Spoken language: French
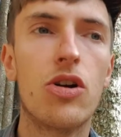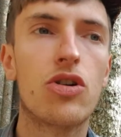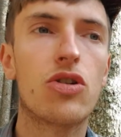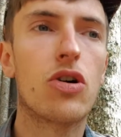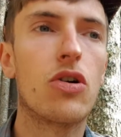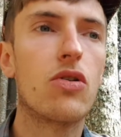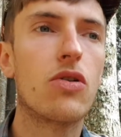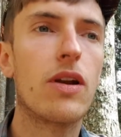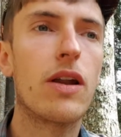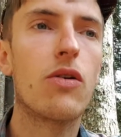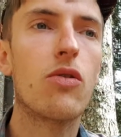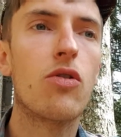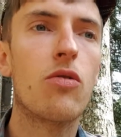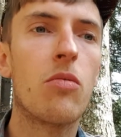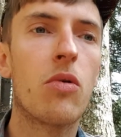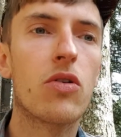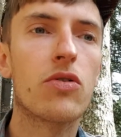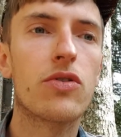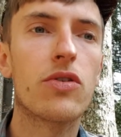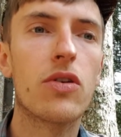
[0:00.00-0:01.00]
Quand on
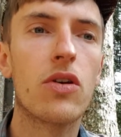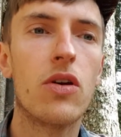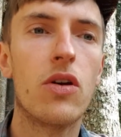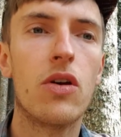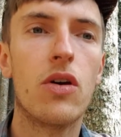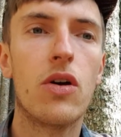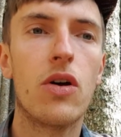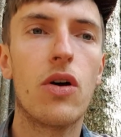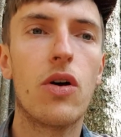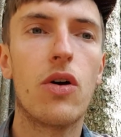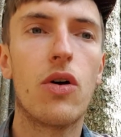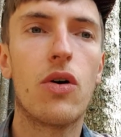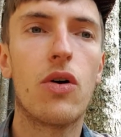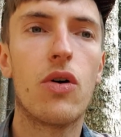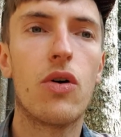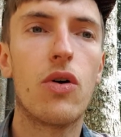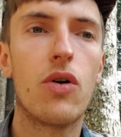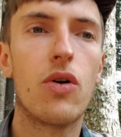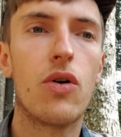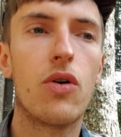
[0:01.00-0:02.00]
l'augmente,
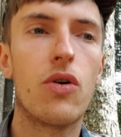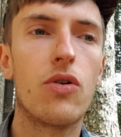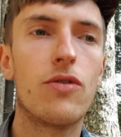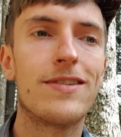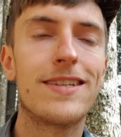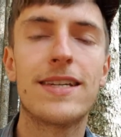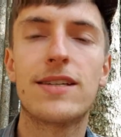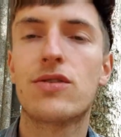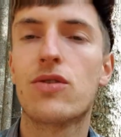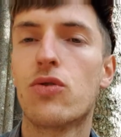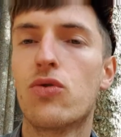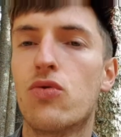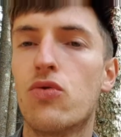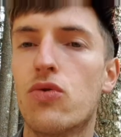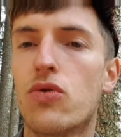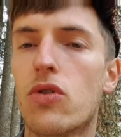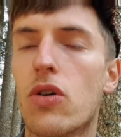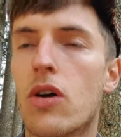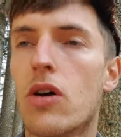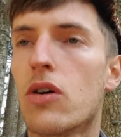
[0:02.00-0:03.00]
c'est sans
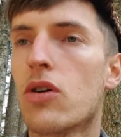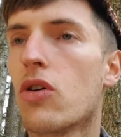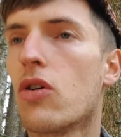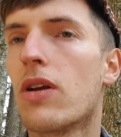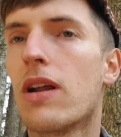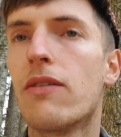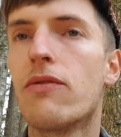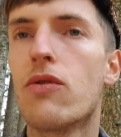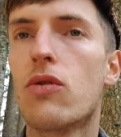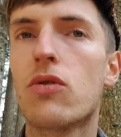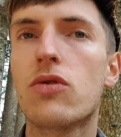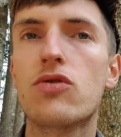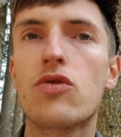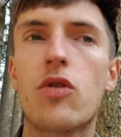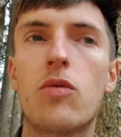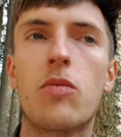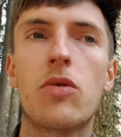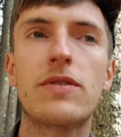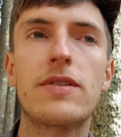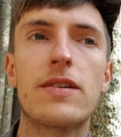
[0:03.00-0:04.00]
doute la violence
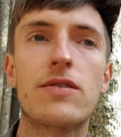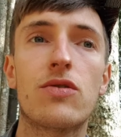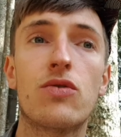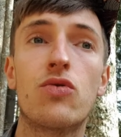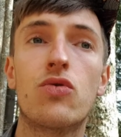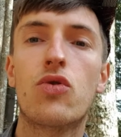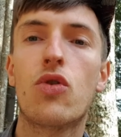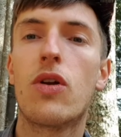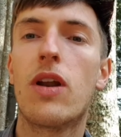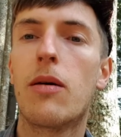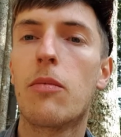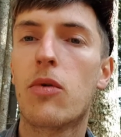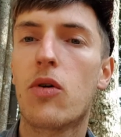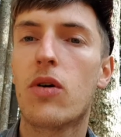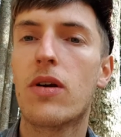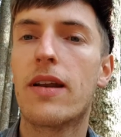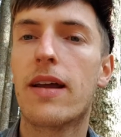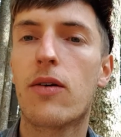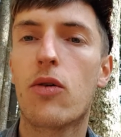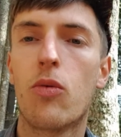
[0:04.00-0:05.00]
augmente, c'est sans doute que
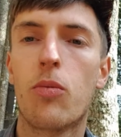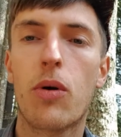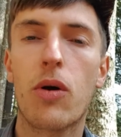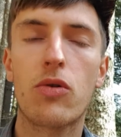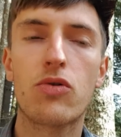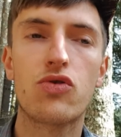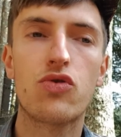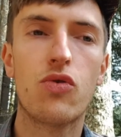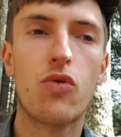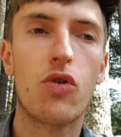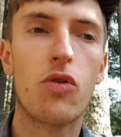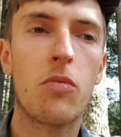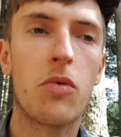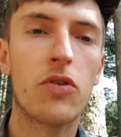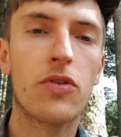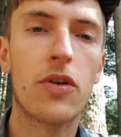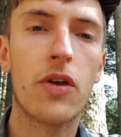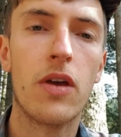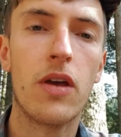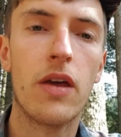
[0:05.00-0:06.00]
l'incompréhension
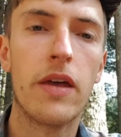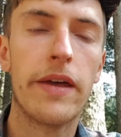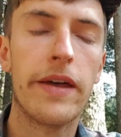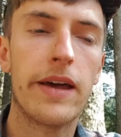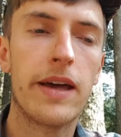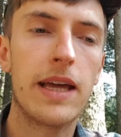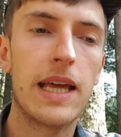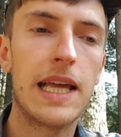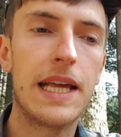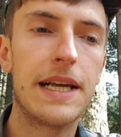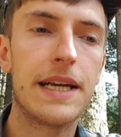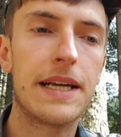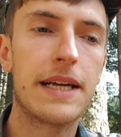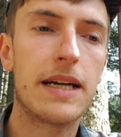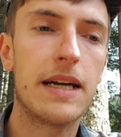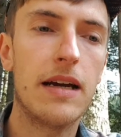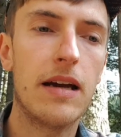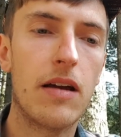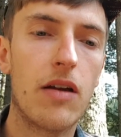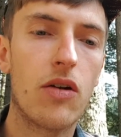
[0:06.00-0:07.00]
augmente. Et
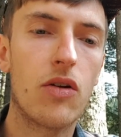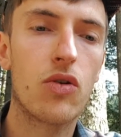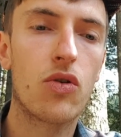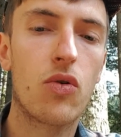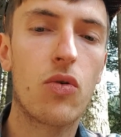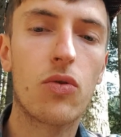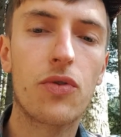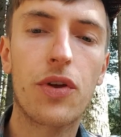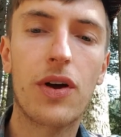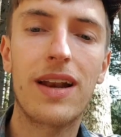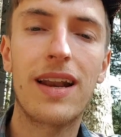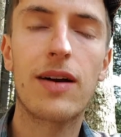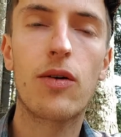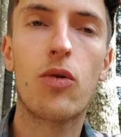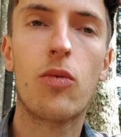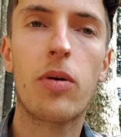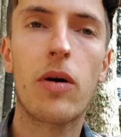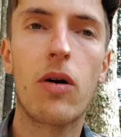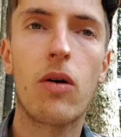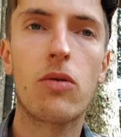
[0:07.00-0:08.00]
contre
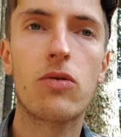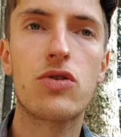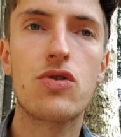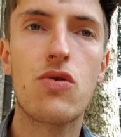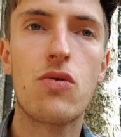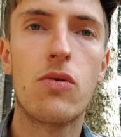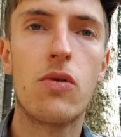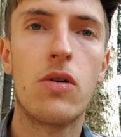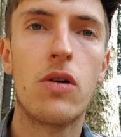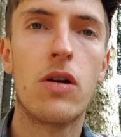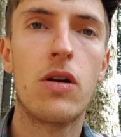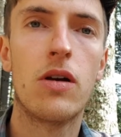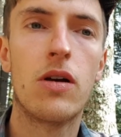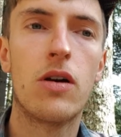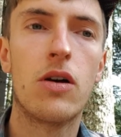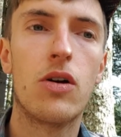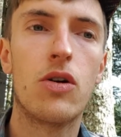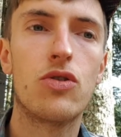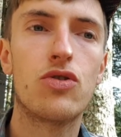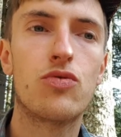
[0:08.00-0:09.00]
l'incompréhension,
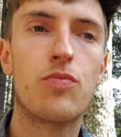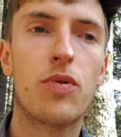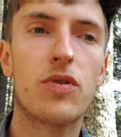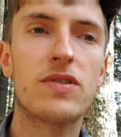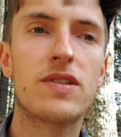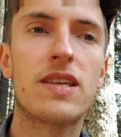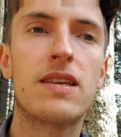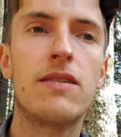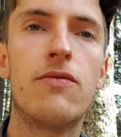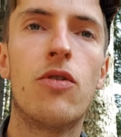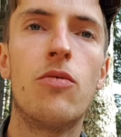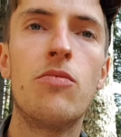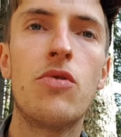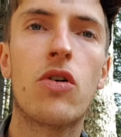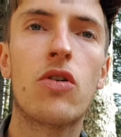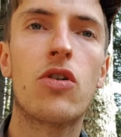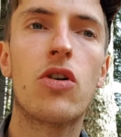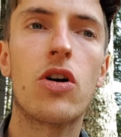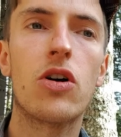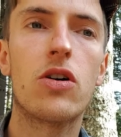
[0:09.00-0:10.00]
je pense vaut mieux
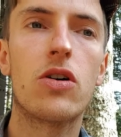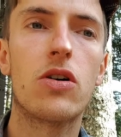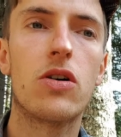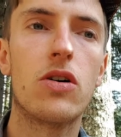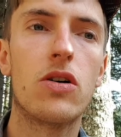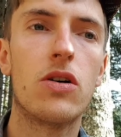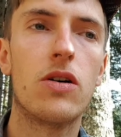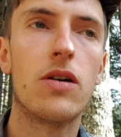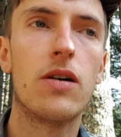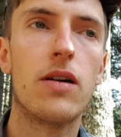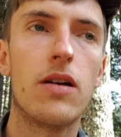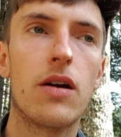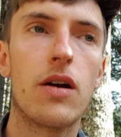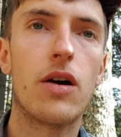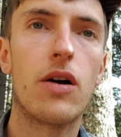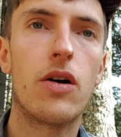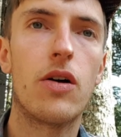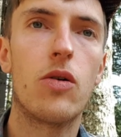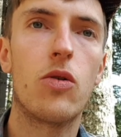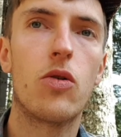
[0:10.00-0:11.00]
encore
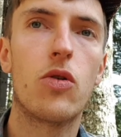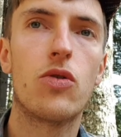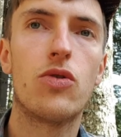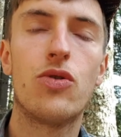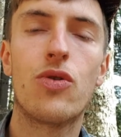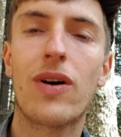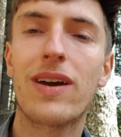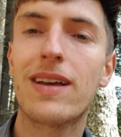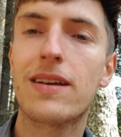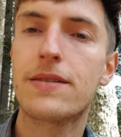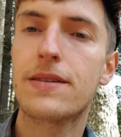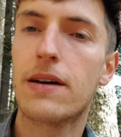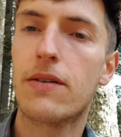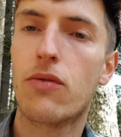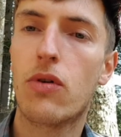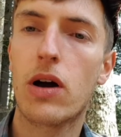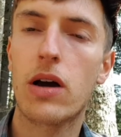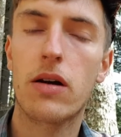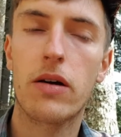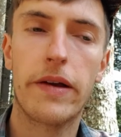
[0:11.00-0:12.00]
ne rien
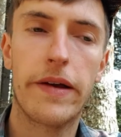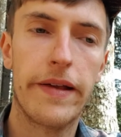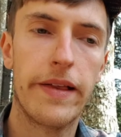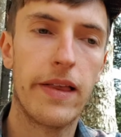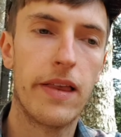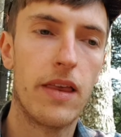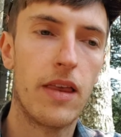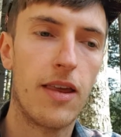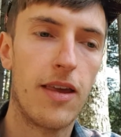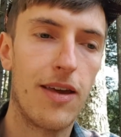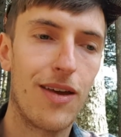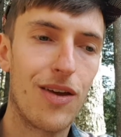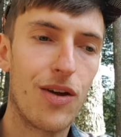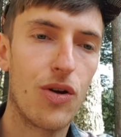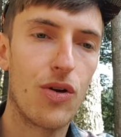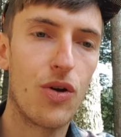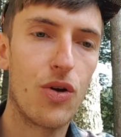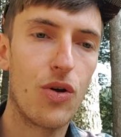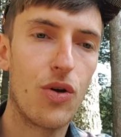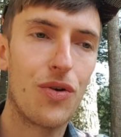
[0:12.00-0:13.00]
savoir.
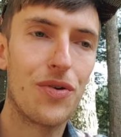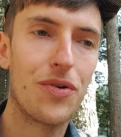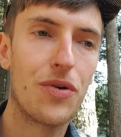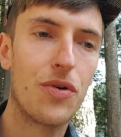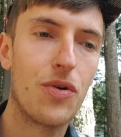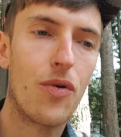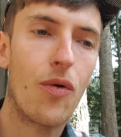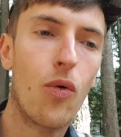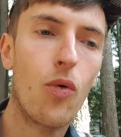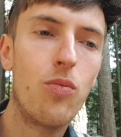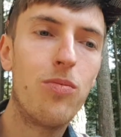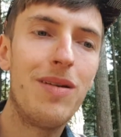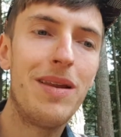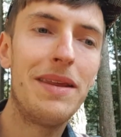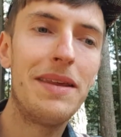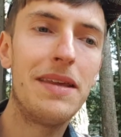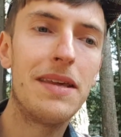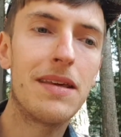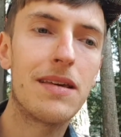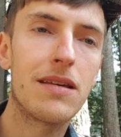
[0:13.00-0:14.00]
Euh,
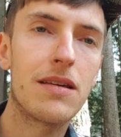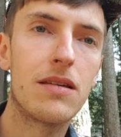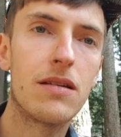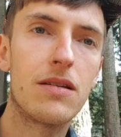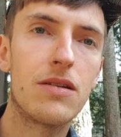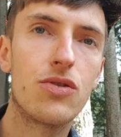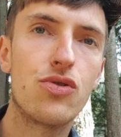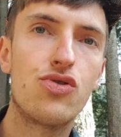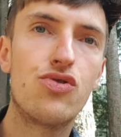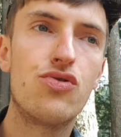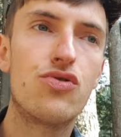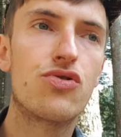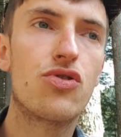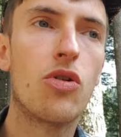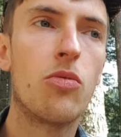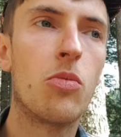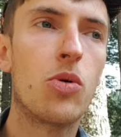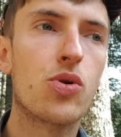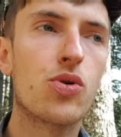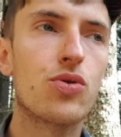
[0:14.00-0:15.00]
oublier
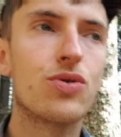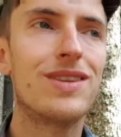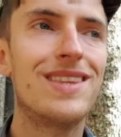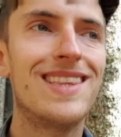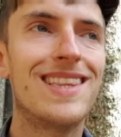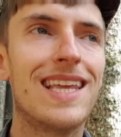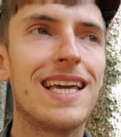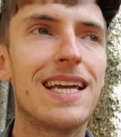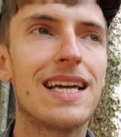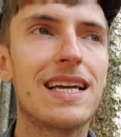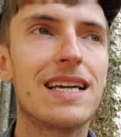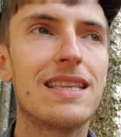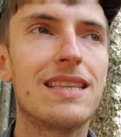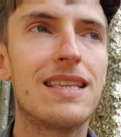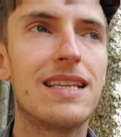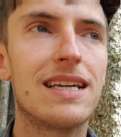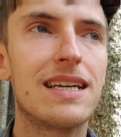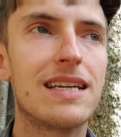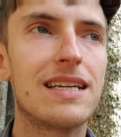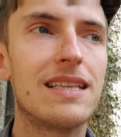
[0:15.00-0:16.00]
justement des,
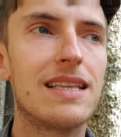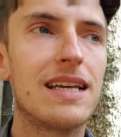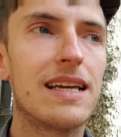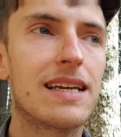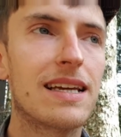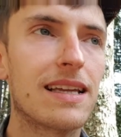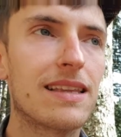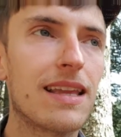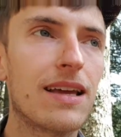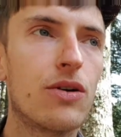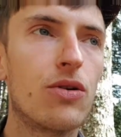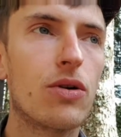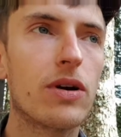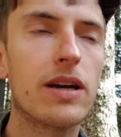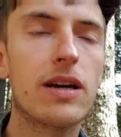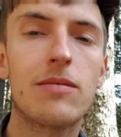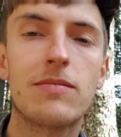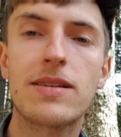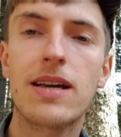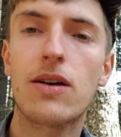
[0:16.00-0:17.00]
catégories
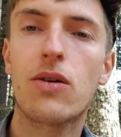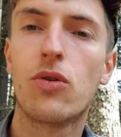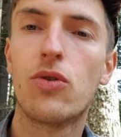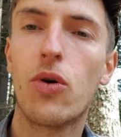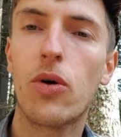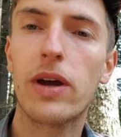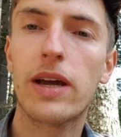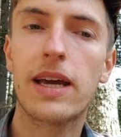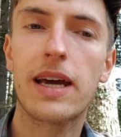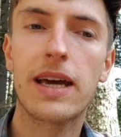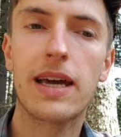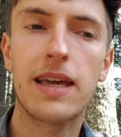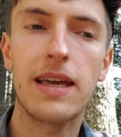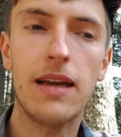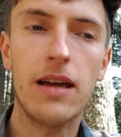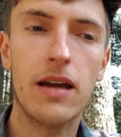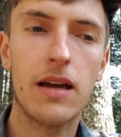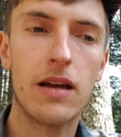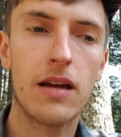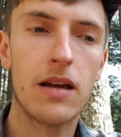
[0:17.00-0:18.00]
comme ça qu'on aurait
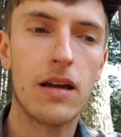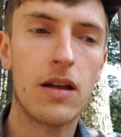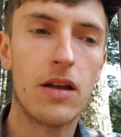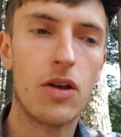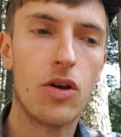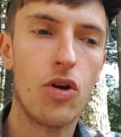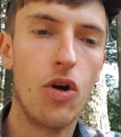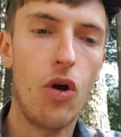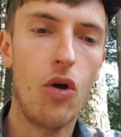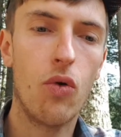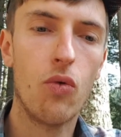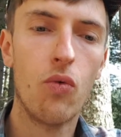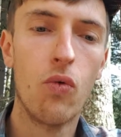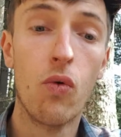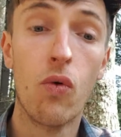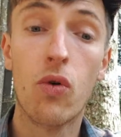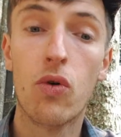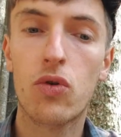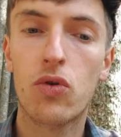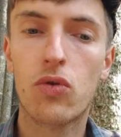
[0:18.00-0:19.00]
créées
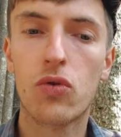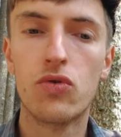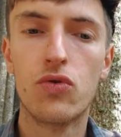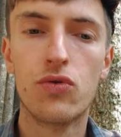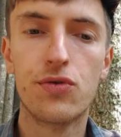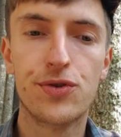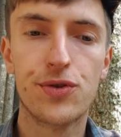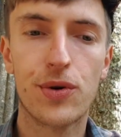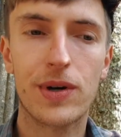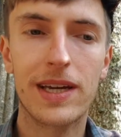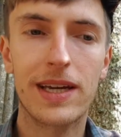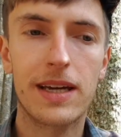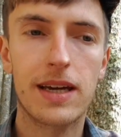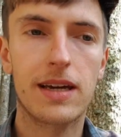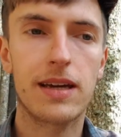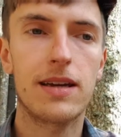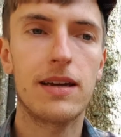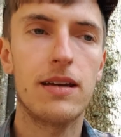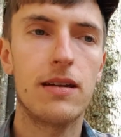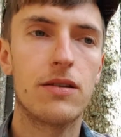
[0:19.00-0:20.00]
ou qu'on nous aurait
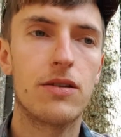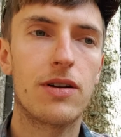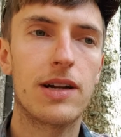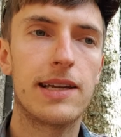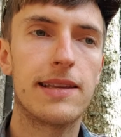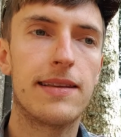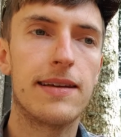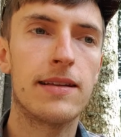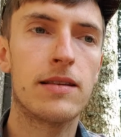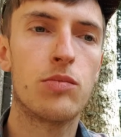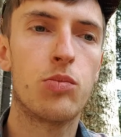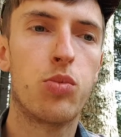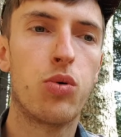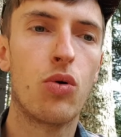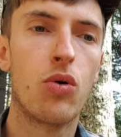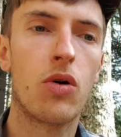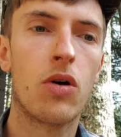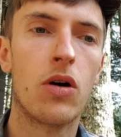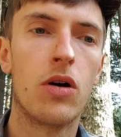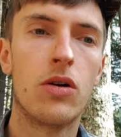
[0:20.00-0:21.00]
créées dans la tête
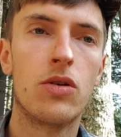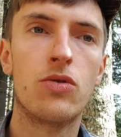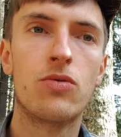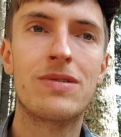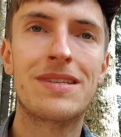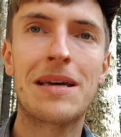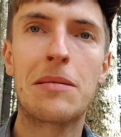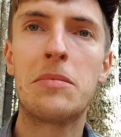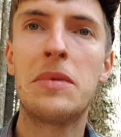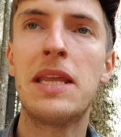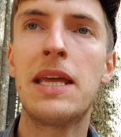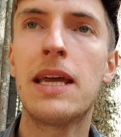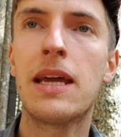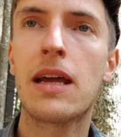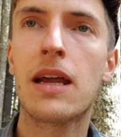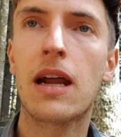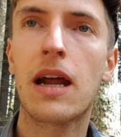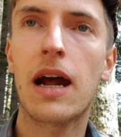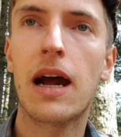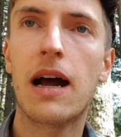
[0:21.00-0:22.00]
pour nous
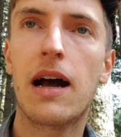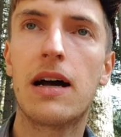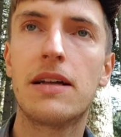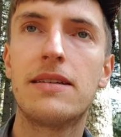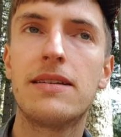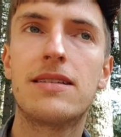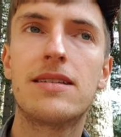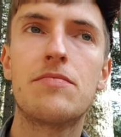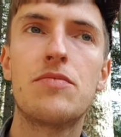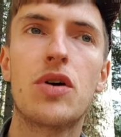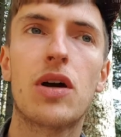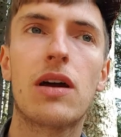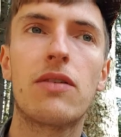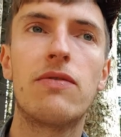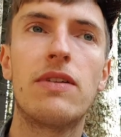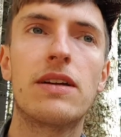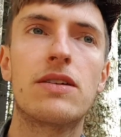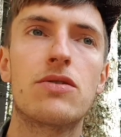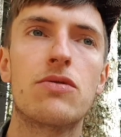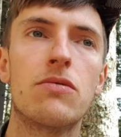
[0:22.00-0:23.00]
amener à des types de
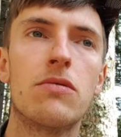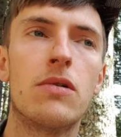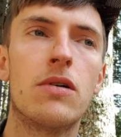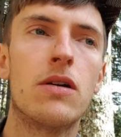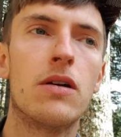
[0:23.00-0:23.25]
réflexions.